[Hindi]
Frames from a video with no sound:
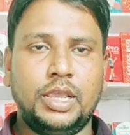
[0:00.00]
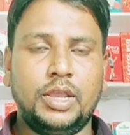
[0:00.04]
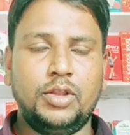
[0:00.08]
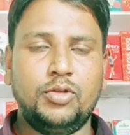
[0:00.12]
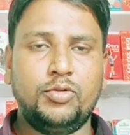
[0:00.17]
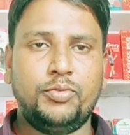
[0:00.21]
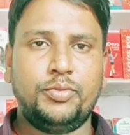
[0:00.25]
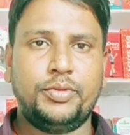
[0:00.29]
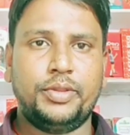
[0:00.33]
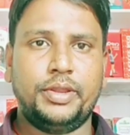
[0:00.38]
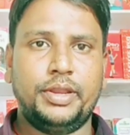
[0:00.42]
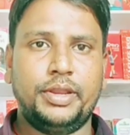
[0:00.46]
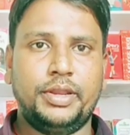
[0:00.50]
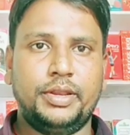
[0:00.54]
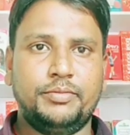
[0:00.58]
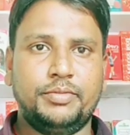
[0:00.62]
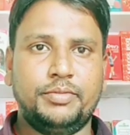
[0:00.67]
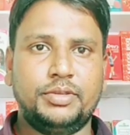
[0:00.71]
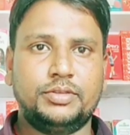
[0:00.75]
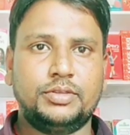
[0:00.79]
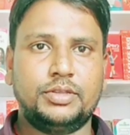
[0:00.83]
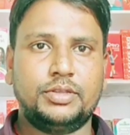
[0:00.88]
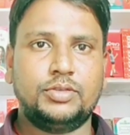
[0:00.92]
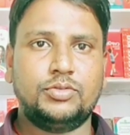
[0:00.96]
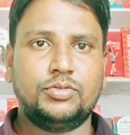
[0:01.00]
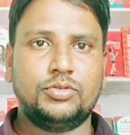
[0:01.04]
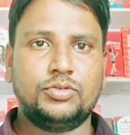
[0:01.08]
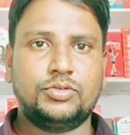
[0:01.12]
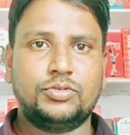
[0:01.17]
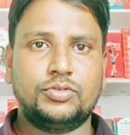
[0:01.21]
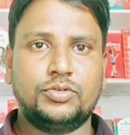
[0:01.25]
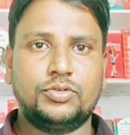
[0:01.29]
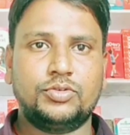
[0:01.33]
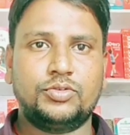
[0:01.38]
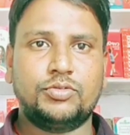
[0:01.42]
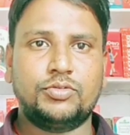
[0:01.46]
हेलो फ्रेंड नमस्ते
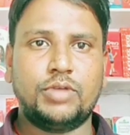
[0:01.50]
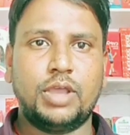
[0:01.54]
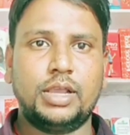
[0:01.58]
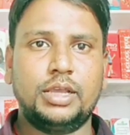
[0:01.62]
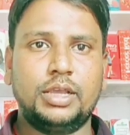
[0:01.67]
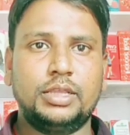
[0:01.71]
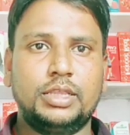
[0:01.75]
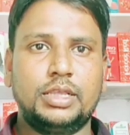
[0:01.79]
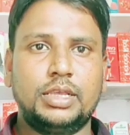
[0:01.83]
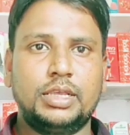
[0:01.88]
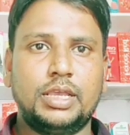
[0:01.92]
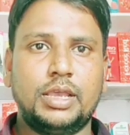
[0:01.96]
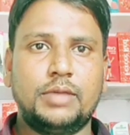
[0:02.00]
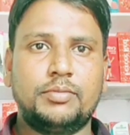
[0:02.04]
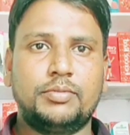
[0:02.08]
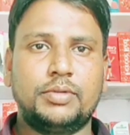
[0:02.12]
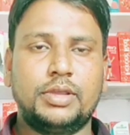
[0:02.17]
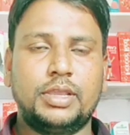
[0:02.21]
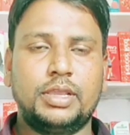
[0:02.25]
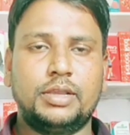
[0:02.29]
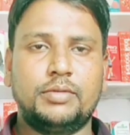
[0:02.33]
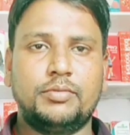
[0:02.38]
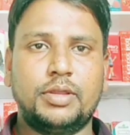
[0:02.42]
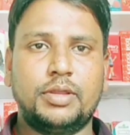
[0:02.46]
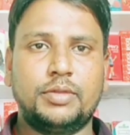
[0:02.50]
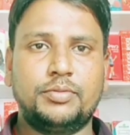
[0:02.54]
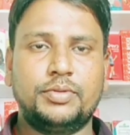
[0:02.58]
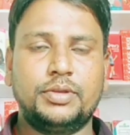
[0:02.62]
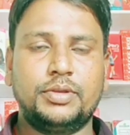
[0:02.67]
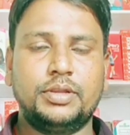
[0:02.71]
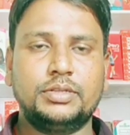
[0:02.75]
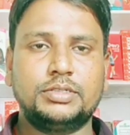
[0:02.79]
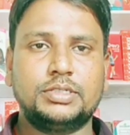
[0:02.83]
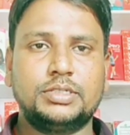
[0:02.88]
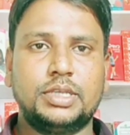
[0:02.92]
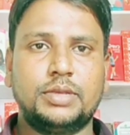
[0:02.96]
दोस्तों स्वागत है आपका एक बार
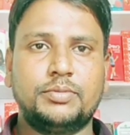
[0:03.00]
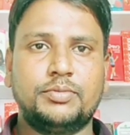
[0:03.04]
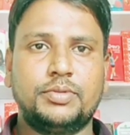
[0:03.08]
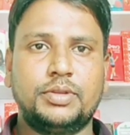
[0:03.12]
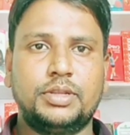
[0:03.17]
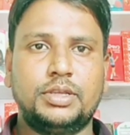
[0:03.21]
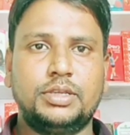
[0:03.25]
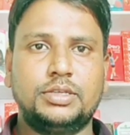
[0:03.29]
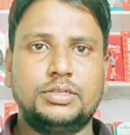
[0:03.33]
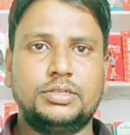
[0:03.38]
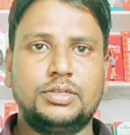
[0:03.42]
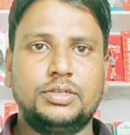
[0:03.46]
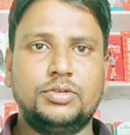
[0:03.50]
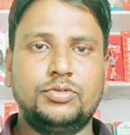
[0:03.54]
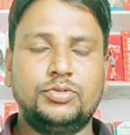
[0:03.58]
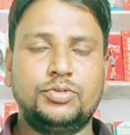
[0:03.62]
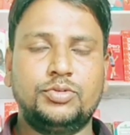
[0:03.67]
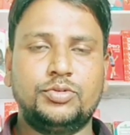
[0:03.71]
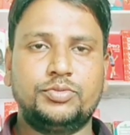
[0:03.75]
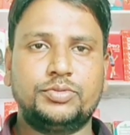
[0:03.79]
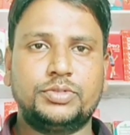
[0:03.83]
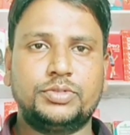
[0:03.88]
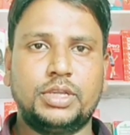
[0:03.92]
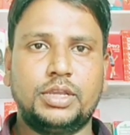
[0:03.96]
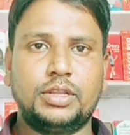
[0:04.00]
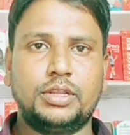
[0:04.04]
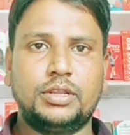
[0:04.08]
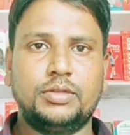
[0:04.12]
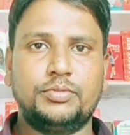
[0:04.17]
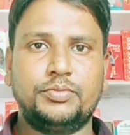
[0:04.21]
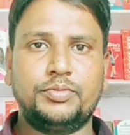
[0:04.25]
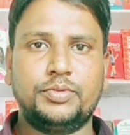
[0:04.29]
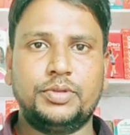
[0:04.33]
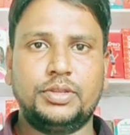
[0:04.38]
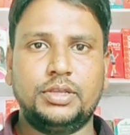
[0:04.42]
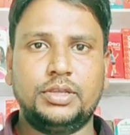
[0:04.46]
फिर से अपने इस यूट्यूब
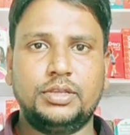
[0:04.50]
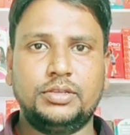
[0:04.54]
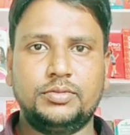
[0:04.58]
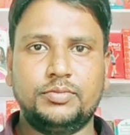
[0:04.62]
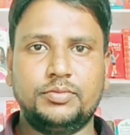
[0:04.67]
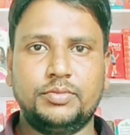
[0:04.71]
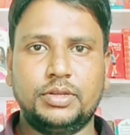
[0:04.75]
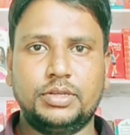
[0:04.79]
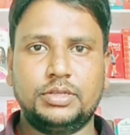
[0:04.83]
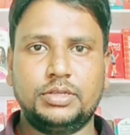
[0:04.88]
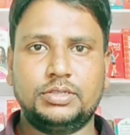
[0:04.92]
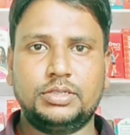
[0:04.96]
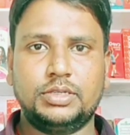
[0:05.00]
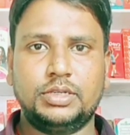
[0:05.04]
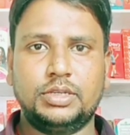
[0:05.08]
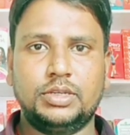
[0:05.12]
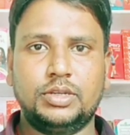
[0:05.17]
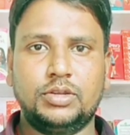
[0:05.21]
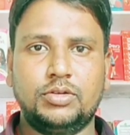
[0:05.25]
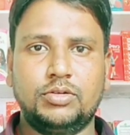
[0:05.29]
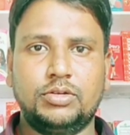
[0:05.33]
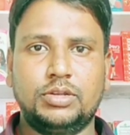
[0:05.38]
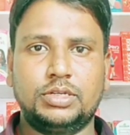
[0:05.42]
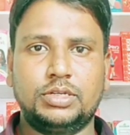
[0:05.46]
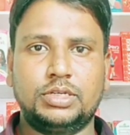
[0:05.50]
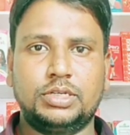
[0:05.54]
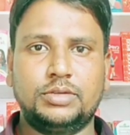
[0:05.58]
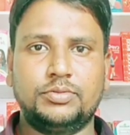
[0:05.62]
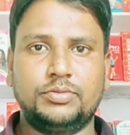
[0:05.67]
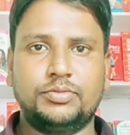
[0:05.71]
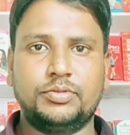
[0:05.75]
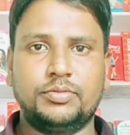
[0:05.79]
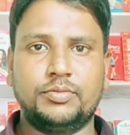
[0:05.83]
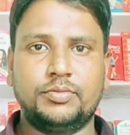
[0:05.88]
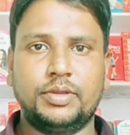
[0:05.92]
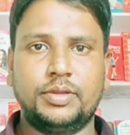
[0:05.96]
चैनल प्रियस मेडिसिन नॉलेज
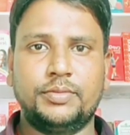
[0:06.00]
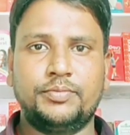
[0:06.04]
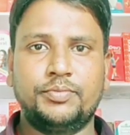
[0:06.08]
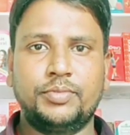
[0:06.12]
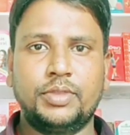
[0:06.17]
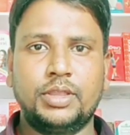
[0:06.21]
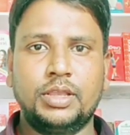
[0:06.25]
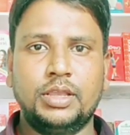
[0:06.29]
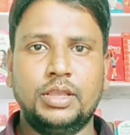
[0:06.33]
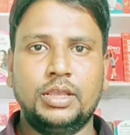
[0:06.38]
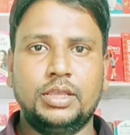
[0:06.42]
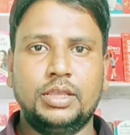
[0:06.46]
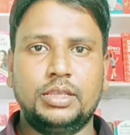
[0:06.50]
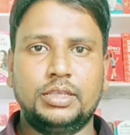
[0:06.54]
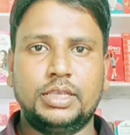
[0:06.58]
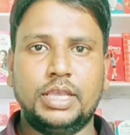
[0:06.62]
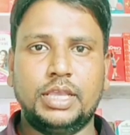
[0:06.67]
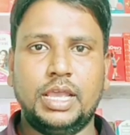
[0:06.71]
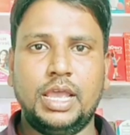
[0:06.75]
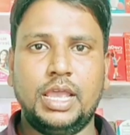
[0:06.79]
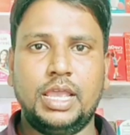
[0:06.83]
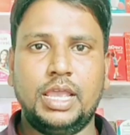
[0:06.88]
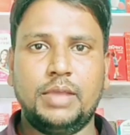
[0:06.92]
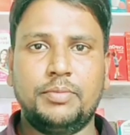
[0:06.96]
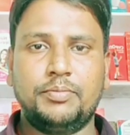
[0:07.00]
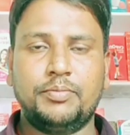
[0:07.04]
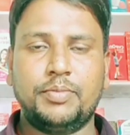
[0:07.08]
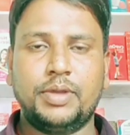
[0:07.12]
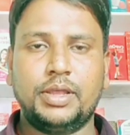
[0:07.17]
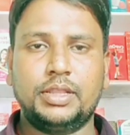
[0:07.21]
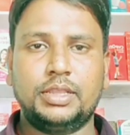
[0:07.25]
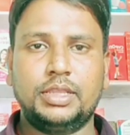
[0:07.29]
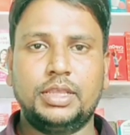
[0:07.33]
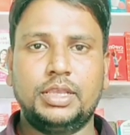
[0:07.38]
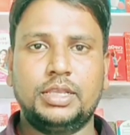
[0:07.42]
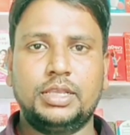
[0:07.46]
टिप्स में जहां आप
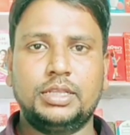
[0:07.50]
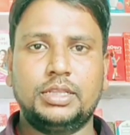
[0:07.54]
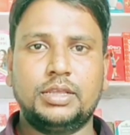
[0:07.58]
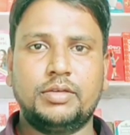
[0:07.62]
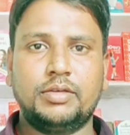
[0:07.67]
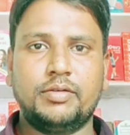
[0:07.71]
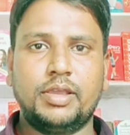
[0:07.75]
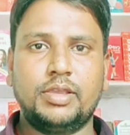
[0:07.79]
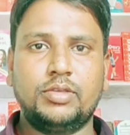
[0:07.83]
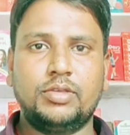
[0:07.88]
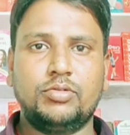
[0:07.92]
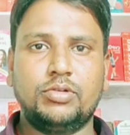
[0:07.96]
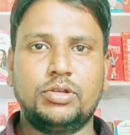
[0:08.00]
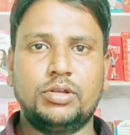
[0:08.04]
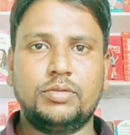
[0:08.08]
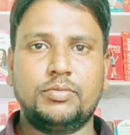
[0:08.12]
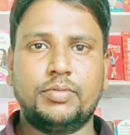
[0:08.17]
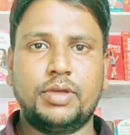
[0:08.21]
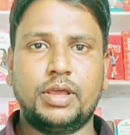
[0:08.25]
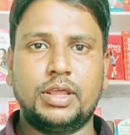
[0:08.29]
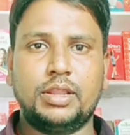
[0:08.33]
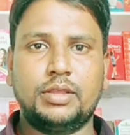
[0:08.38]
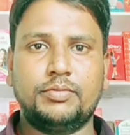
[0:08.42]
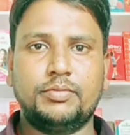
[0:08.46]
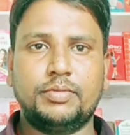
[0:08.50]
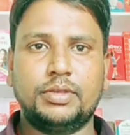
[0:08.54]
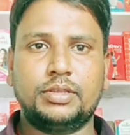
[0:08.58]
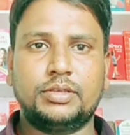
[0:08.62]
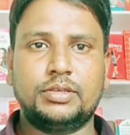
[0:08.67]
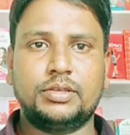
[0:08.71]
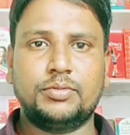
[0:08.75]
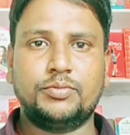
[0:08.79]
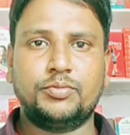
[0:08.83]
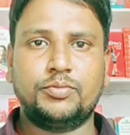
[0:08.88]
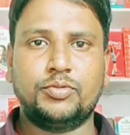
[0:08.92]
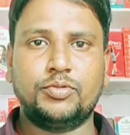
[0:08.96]
पाते हैं दवाइयों के बारे में
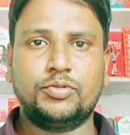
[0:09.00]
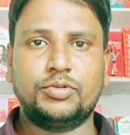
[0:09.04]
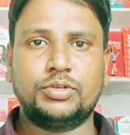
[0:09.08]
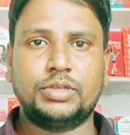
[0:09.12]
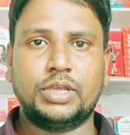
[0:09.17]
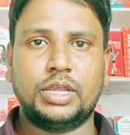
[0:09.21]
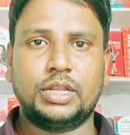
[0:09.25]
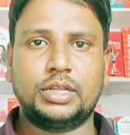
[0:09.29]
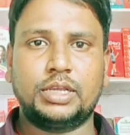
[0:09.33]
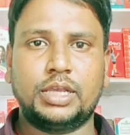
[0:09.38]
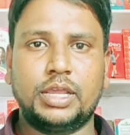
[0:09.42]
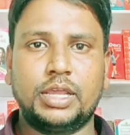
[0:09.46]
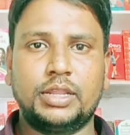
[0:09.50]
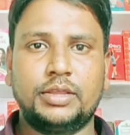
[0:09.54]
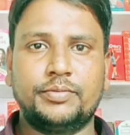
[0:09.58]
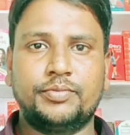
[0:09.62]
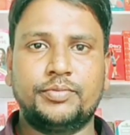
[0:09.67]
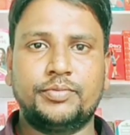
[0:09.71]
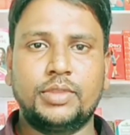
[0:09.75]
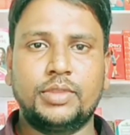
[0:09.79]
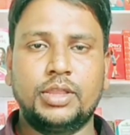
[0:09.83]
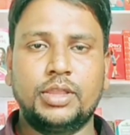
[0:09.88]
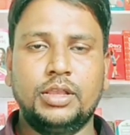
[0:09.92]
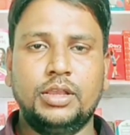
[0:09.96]
संपूर्ण जानकारी